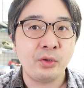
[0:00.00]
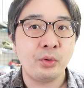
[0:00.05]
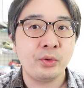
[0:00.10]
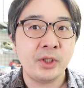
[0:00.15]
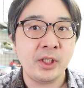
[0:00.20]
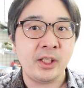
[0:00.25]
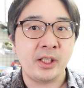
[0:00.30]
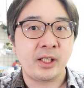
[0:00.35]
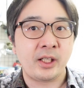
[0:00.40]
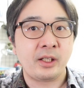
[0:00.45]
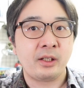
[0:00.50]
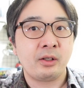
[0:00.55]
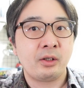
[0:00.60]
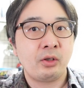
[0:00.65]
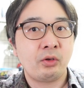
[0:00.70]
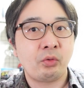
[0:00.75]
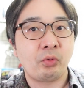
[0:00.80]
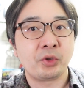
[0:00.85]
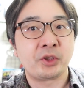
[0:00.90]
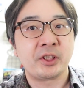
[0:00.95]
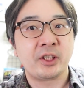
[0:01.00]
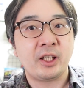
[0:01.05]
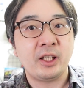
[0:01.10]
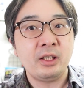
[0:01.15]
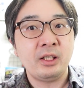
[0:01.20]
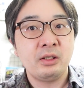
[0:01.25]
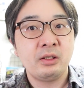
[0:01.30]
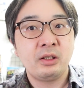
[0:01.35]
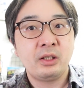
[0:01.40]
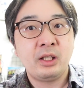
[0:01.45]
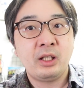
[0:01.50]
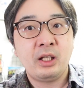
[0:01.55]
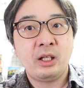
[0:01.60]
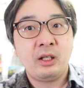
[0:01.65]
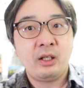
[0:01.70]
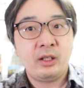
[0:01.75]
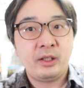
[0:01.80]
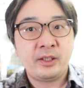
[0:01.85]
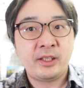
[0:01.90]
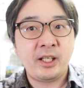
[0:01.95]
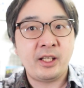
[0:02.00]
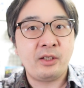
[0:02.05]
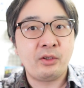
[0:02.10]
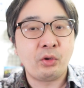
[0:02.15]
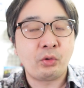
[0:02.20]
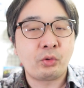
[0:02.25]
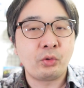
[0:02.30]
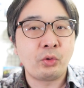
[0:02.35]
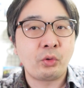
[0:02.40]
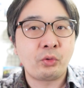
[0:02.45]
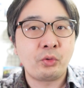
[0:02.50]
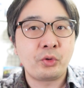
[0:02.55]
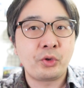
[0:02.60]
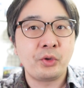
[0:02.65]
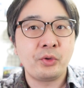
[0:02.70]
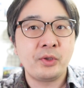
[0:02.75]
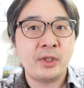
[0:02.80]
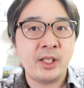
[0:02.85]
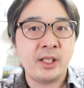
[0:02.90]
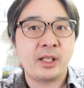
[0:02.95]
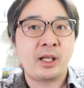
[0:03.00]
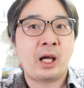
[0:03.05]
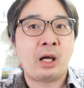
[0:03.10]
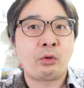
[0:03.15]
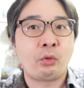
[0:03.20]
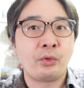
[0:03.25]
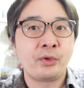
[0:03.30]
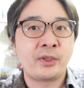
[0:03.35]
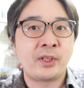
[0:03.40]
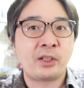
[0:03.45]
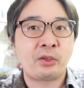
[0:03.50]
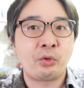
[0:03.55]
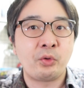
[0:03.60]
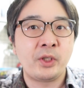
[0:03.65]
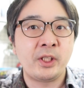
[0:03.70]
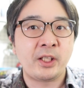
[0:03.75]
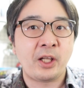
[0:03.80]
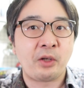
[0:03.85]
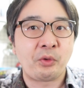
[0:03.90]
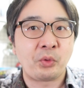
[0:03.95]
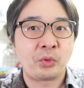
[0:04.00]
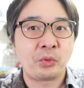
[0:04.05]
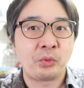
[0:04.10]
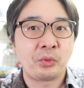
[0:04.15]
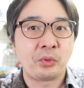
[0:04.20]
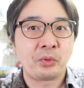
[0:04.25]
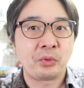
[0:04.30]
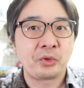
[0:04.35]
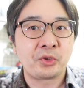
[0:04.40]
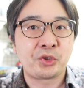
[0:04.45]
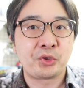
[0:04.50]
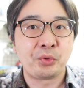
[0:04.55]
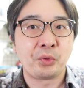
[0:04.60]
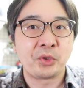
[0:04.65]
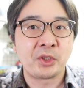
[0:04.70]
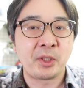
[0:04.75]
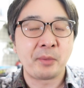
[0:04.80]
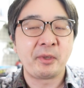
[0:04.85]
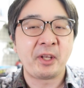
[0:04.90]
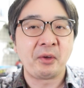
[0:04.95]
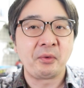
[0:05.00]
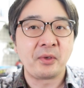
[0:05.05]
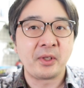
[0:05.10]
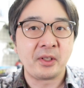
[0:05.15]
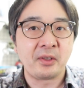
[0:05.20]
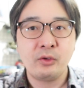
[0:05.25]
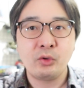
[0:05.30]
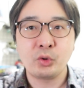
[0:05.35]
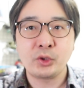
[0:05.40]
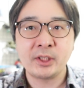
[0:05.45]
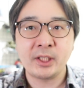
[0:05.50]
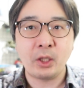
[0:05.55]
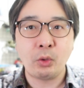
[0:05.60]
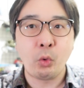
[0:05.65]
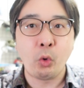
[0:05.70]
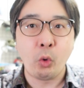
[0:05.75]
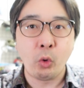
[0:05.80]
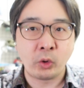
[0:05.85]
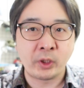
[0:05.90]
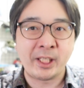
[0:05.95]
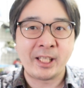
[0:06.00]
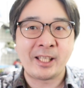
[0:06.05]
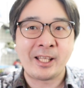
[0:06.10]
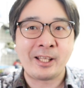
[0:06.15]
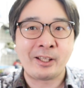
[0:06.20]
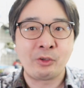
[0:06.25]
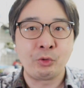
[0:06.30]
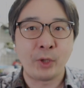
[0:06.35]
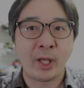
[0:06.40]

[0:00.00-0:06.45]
後に、こちら。K669 でアコースティックギターの音を集音してみたので、そちらをお聴きく